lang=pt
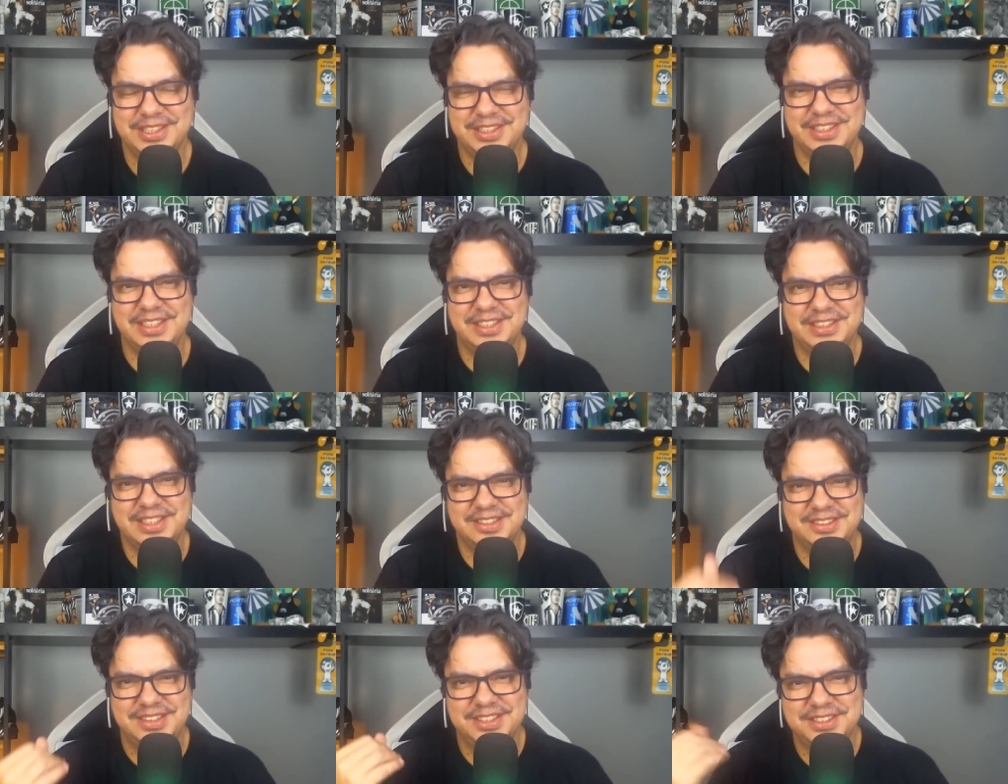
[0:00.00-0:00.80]
Né? Na
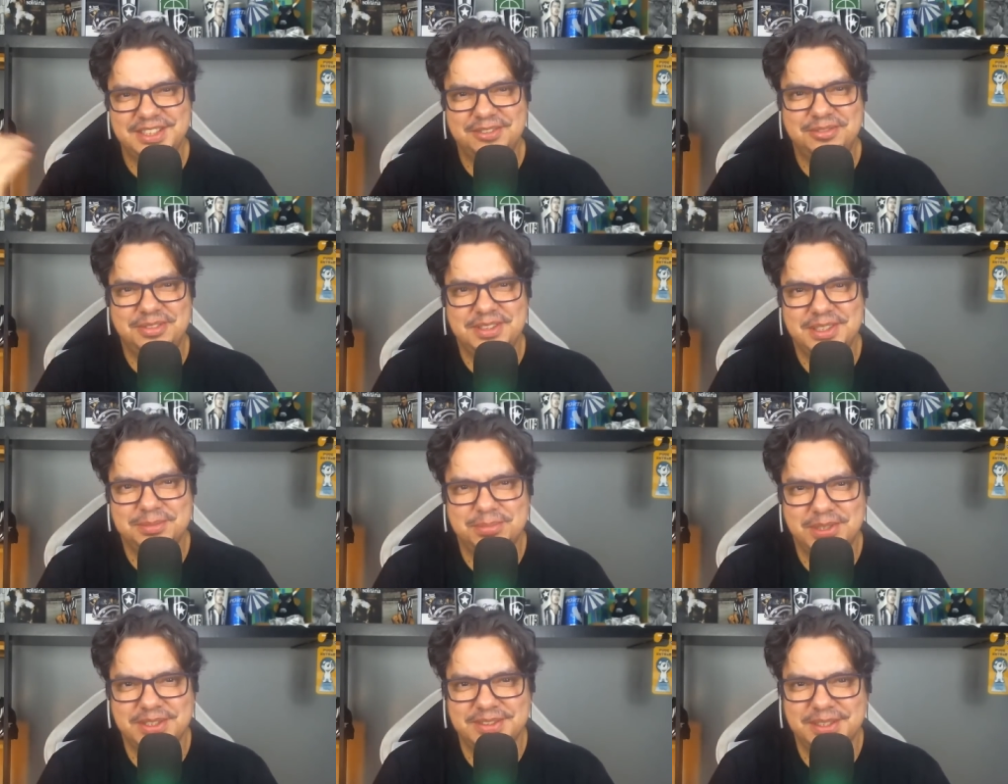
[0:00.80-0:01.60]
sexta-feira,
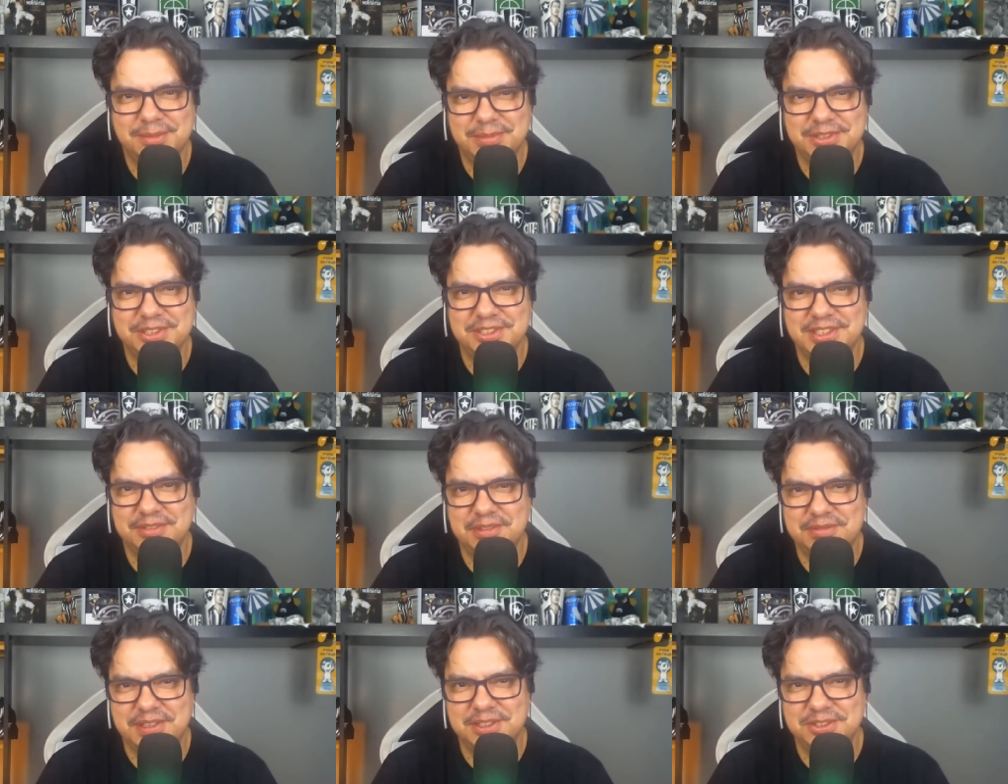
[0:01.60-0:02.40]
por exemplo, a gente
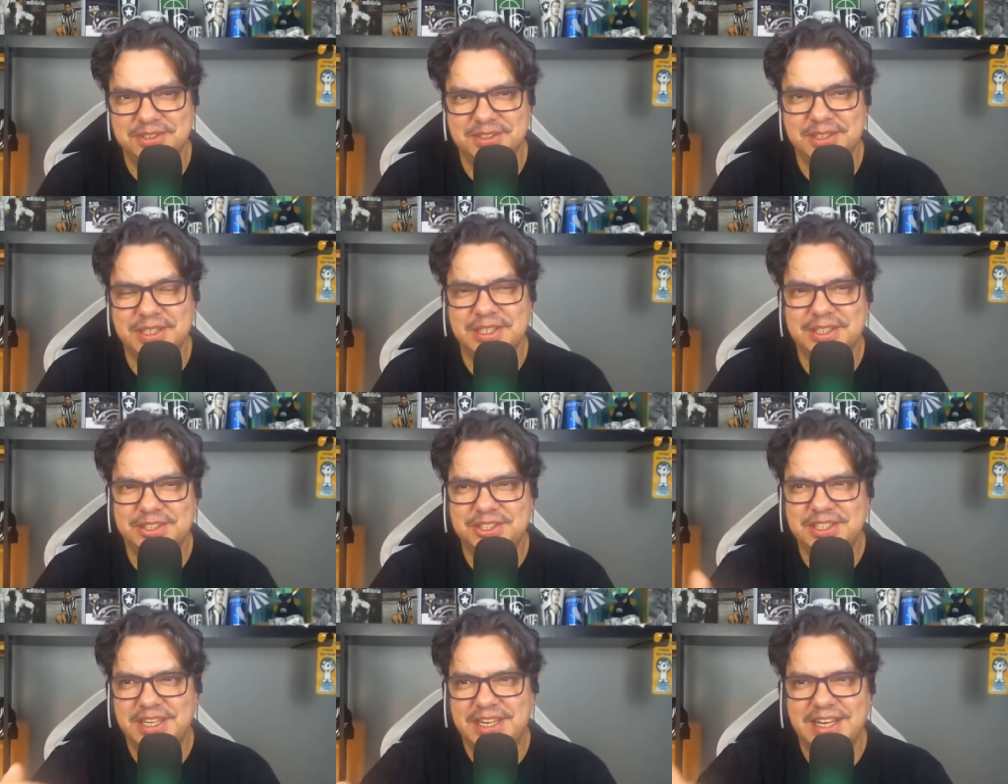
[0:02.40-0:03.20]
estava falando de
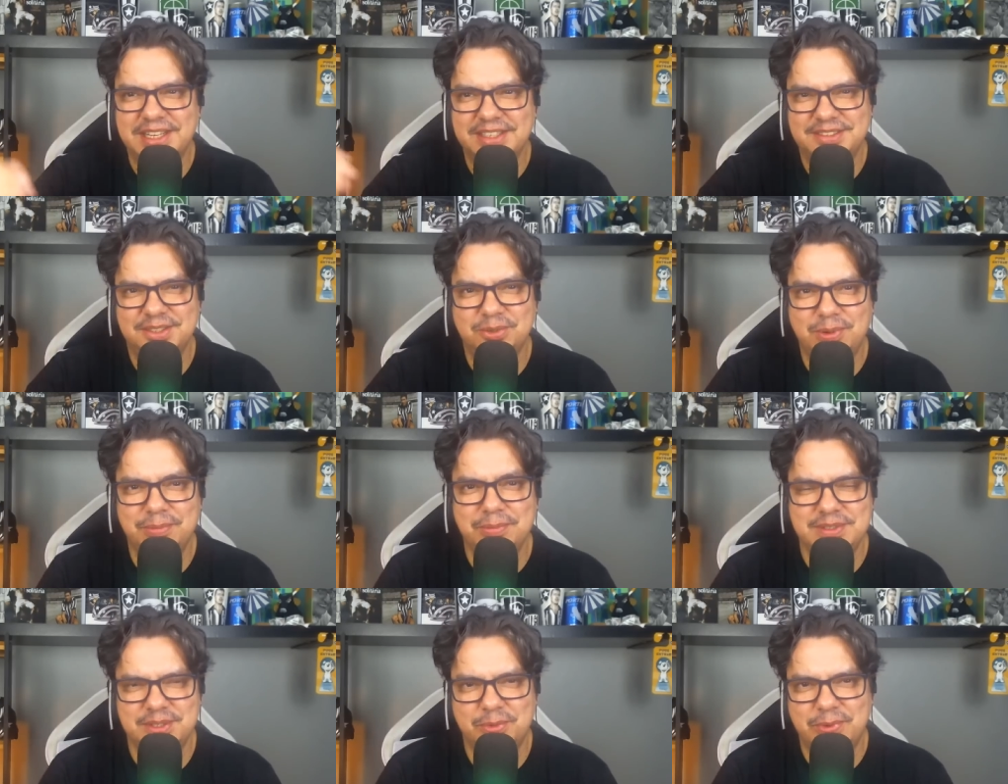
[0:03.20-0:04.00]
chegar a
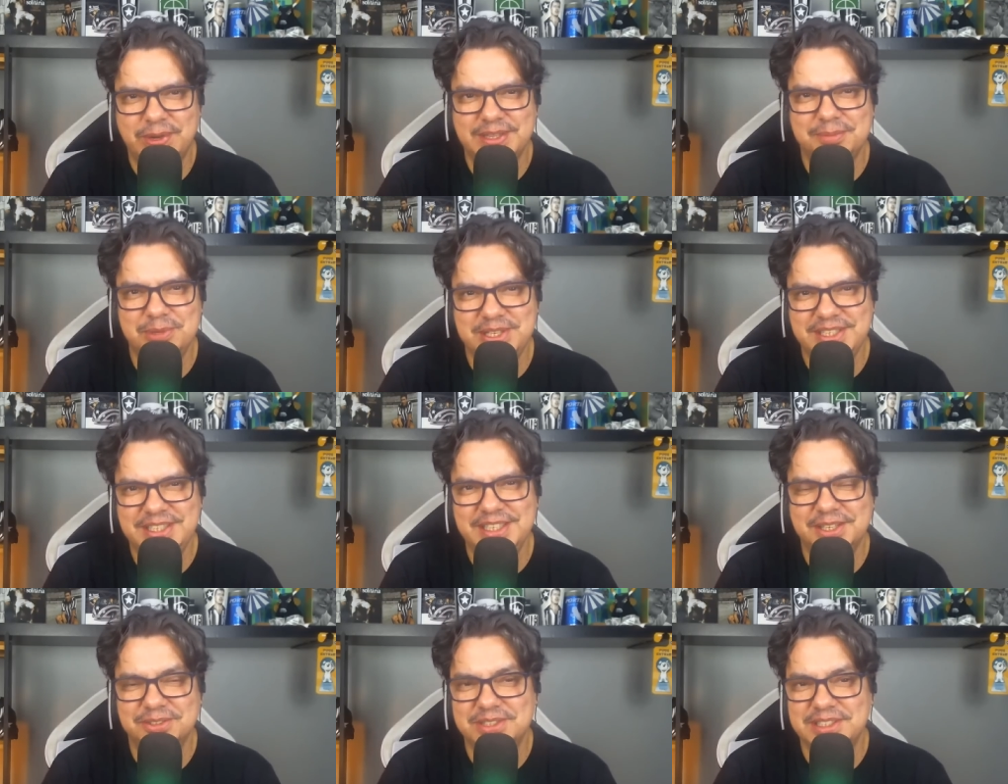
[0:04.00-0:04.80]

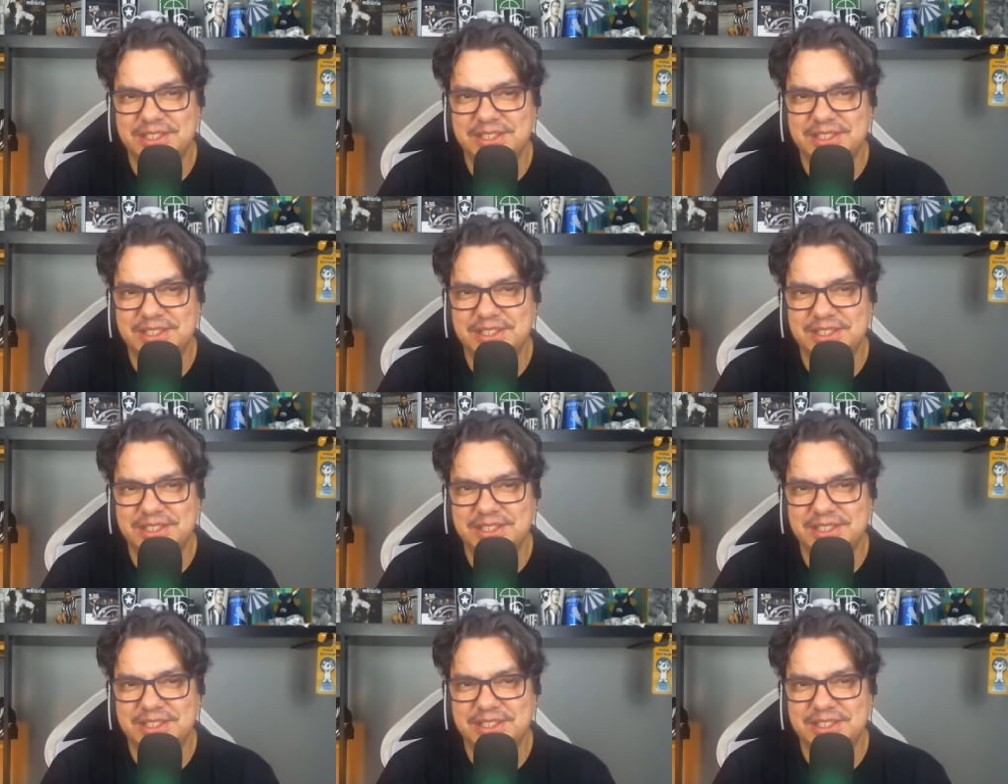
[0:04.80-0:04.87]
50.500.